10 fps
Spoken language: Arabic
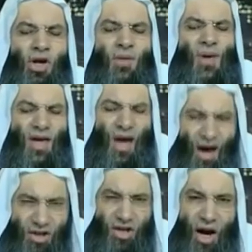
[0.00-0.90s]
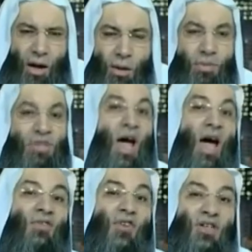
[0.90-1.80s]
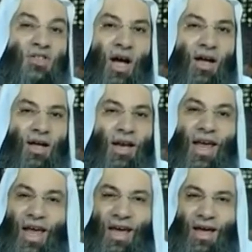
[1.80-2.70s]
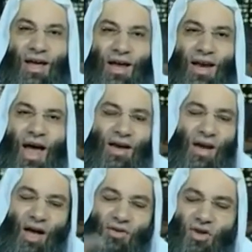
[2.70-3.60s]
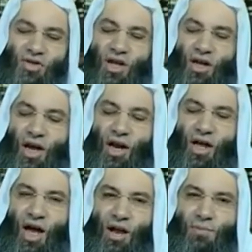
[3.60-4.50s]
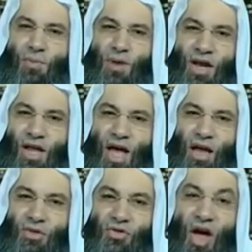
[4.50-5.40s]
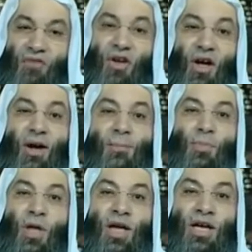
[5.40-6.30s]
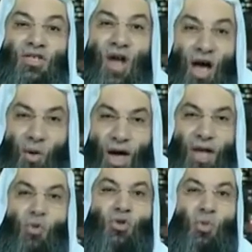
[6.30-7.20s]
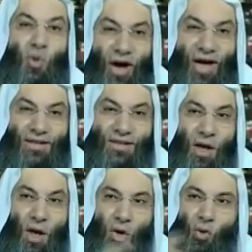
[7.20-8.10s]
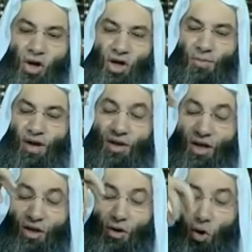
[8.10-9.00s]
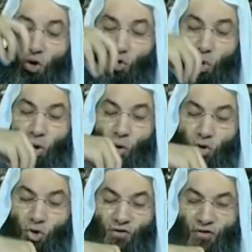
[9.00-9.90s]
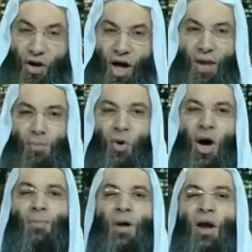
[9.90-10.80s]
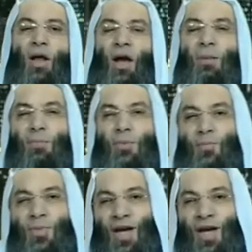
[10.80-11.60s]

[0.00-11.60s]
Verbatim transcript: كل ما اجي اخشع مش عارف اخشع ليه لان حضرتك القلب مليان طافح شهوات وشبهات كل ما تيجي تحشر الخشوع في القلب يقع بره القلب